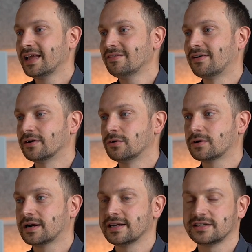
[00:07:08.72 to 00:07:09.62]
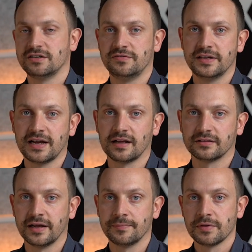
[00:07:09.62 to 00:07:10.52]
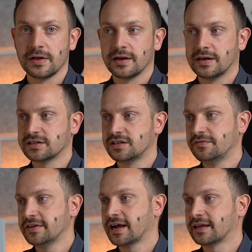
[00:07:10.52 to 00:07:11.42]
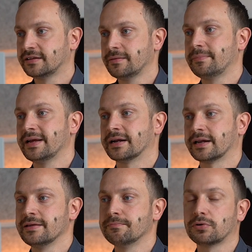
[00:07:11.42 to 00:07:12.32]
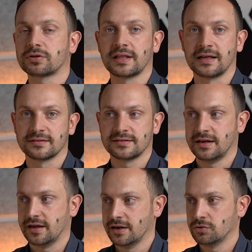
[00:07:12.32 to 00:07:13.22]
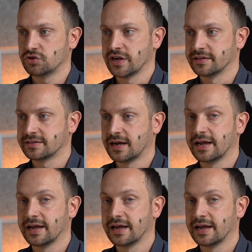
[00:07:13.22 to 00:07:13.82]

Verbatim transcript: e vanno classificate, classificate per importanza e urgenza.